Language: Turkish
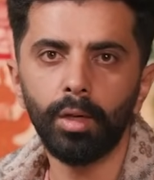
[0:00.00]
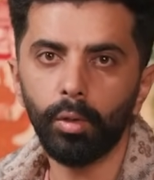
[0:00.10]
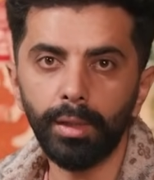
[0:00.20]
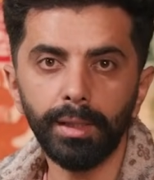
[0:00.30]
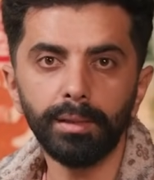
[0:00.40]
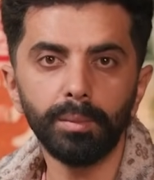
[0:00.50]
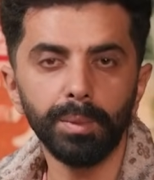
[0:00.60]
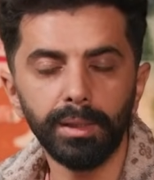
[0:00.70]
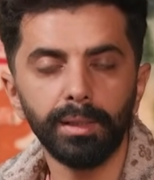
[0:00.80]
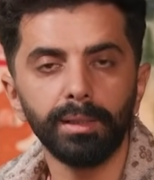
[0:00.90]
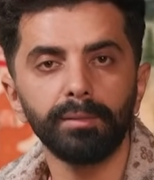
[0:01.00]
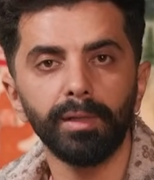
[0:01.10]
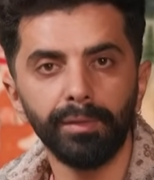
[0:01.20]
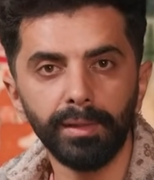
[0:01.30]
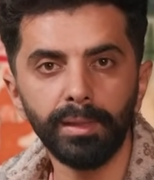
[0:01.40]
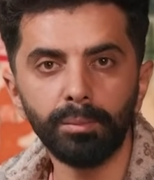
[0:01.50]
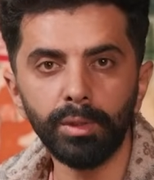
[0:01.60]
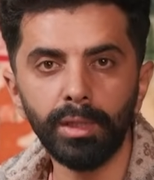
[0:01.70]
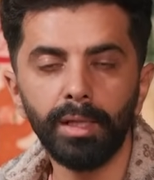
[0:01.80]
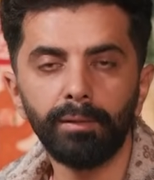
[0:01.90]
O kadının bir yakını vefat
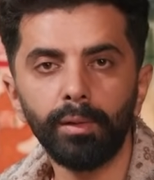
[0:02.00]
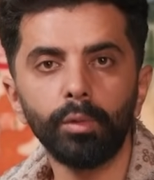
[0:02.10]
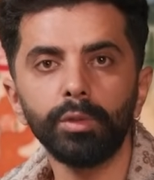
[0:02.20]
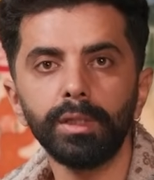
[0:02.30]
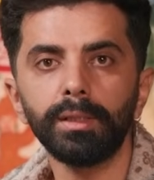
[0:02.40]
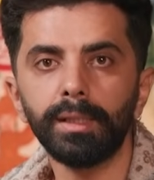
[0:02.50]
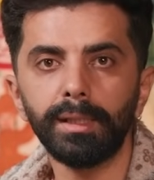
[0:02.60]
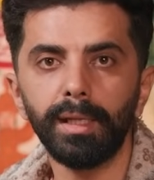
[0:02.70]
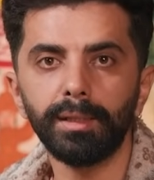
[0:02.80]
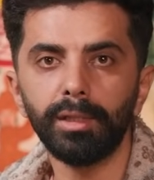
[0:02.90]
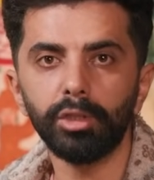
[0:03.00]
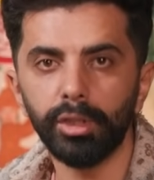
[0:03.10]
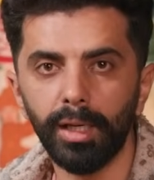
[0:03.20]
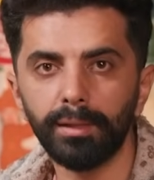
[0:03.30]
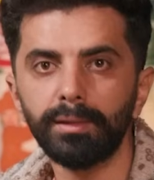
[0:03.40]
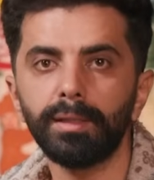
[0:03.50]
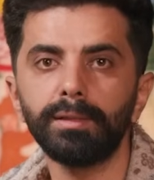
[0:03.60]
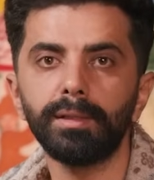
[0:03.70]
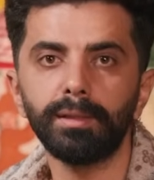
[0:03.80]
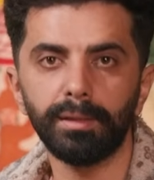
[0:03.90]
etmiş ve onun yanına giderken çıkardığı
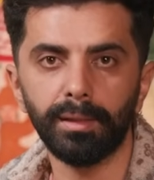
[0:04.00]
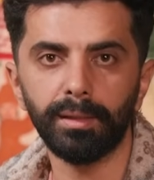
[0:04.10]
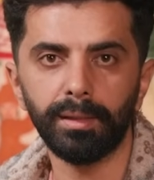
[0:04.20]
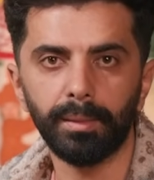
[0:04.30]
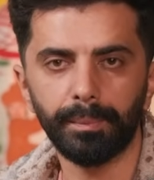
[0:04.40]
sesleri dinledik.